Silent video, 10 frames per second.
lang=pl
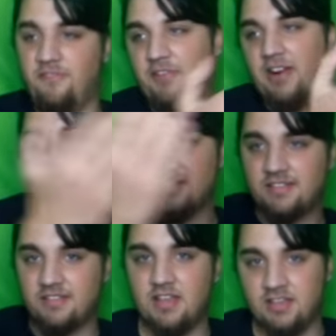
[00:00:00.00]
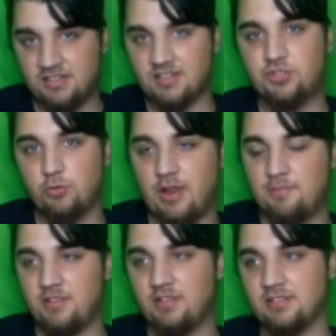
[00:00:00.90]
Walczysz ze, ze
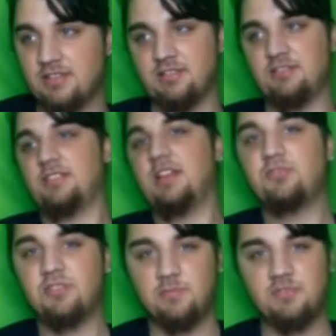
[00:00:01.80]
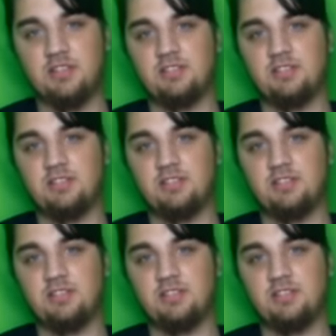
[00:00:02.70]
szczurem, ja rzucam za,